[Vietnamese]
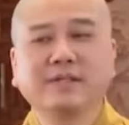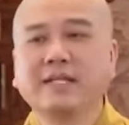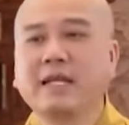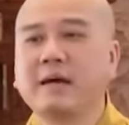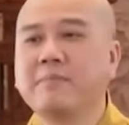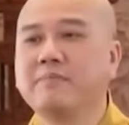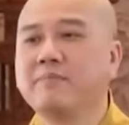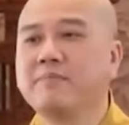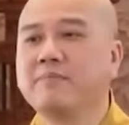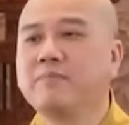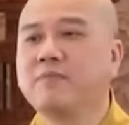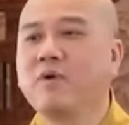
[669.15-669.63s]

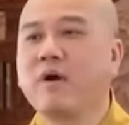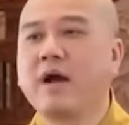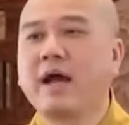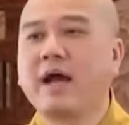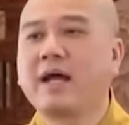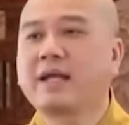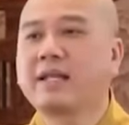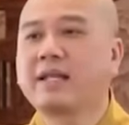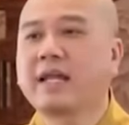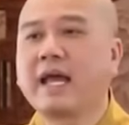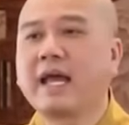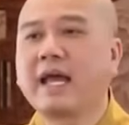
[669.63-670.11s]
năm
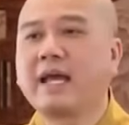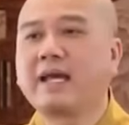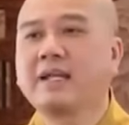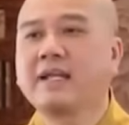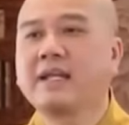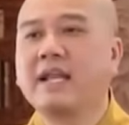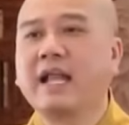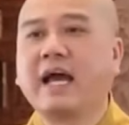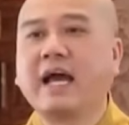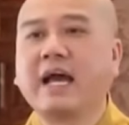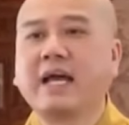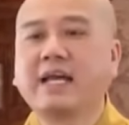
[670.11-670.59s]
qua
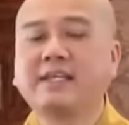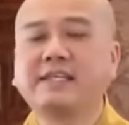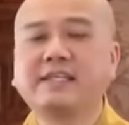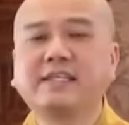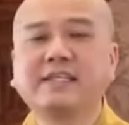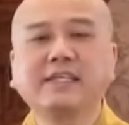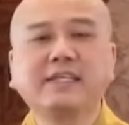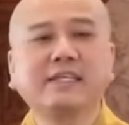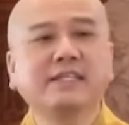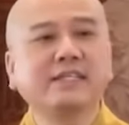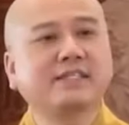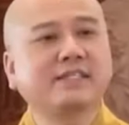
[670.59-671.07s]
tháng lại
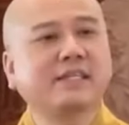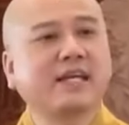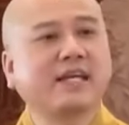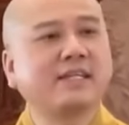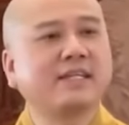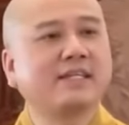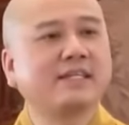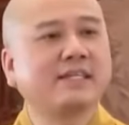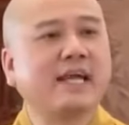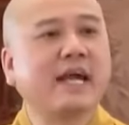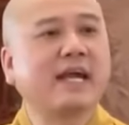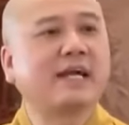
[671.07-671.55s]
chiến
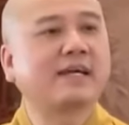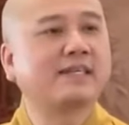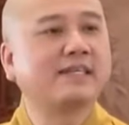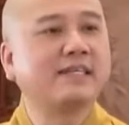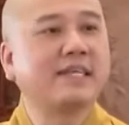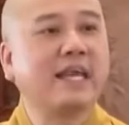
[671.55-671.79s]
tranh nhặt